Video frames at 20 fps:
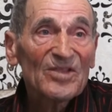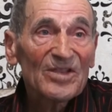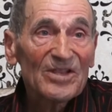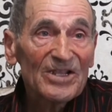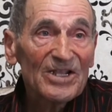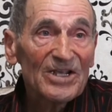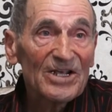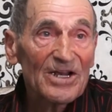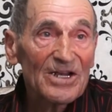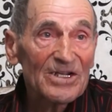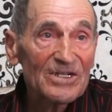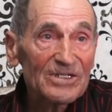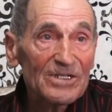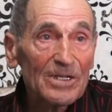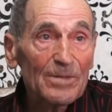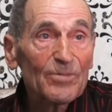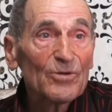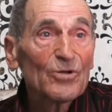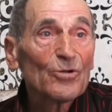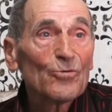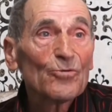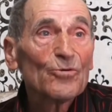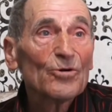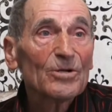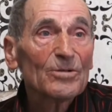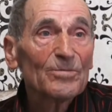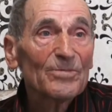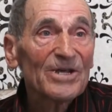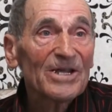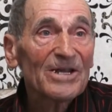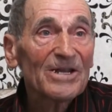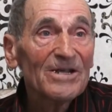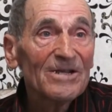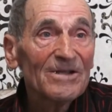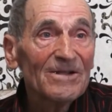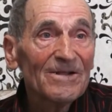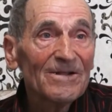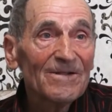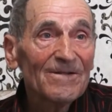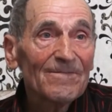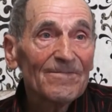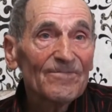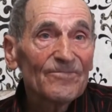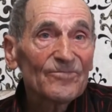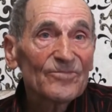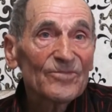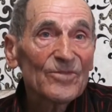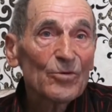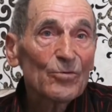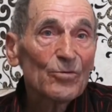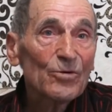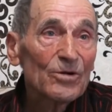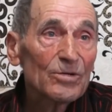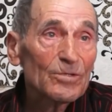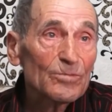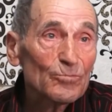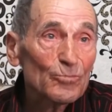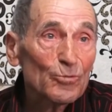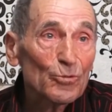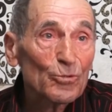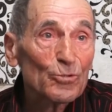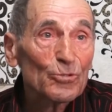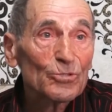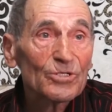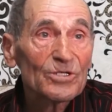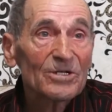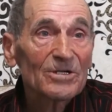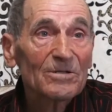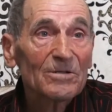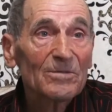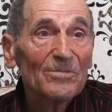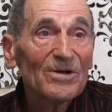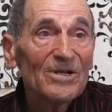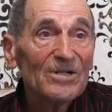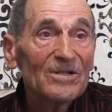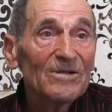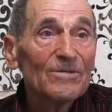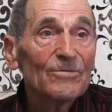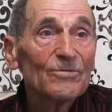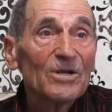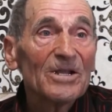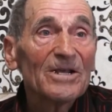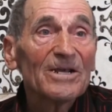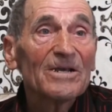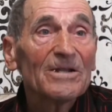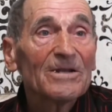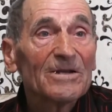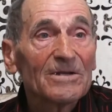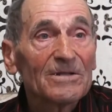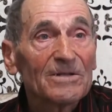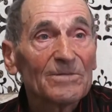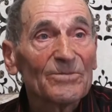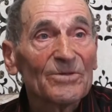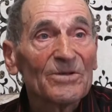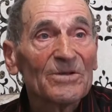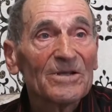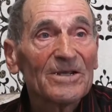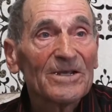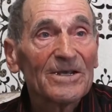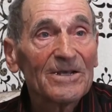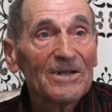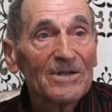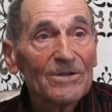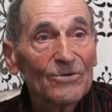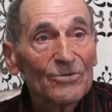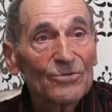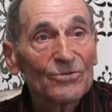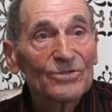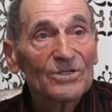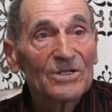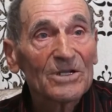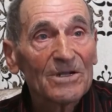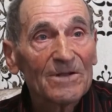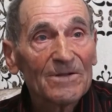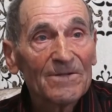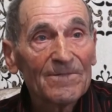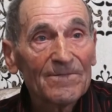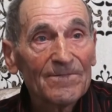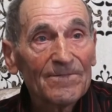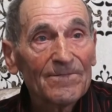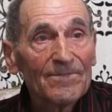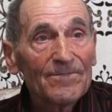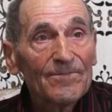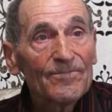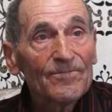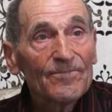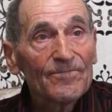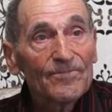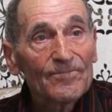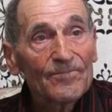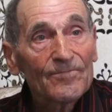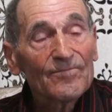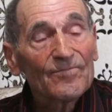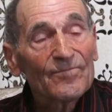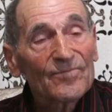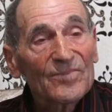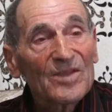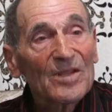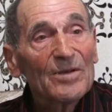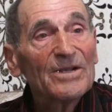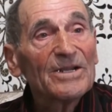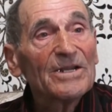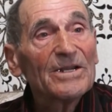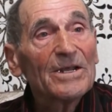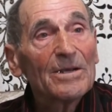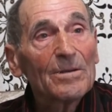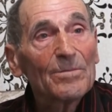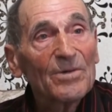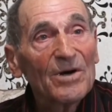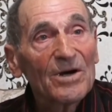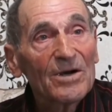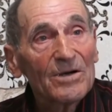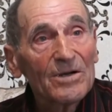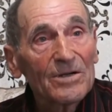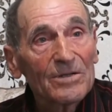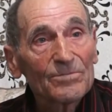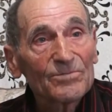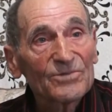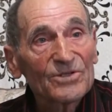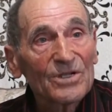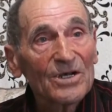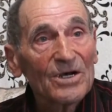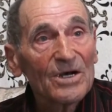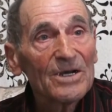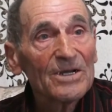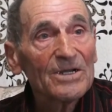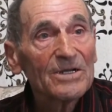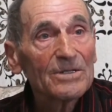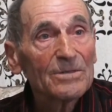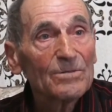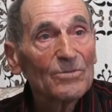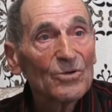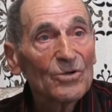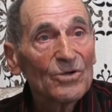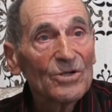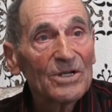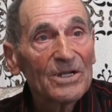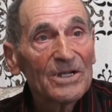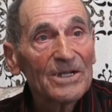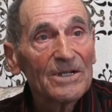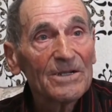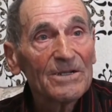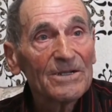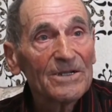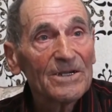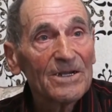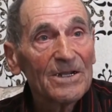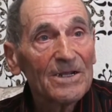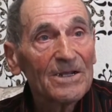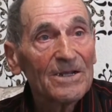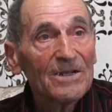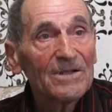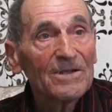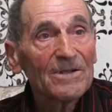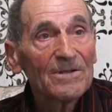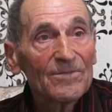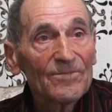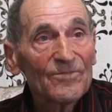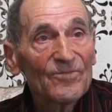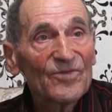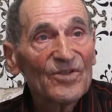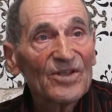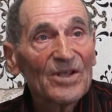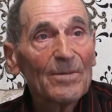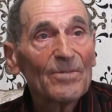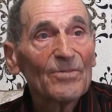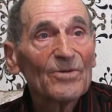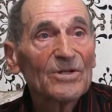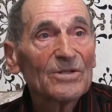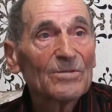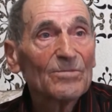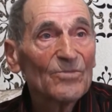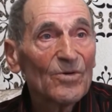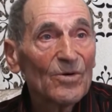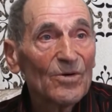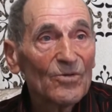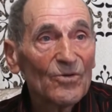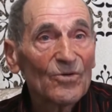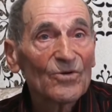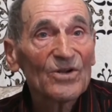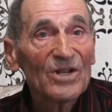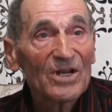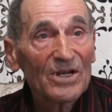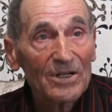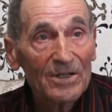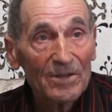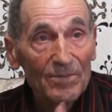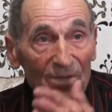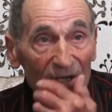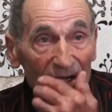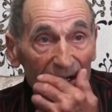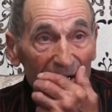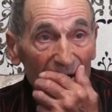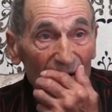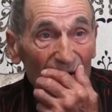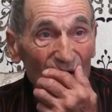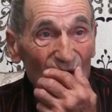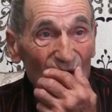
Derin sapını koydum yere. Da koyardım tükü sırtıma da bile gelirdim. Yerin kunde. Da inek bakardım, sağırdım onlara yine yapardım onlara yemeğe.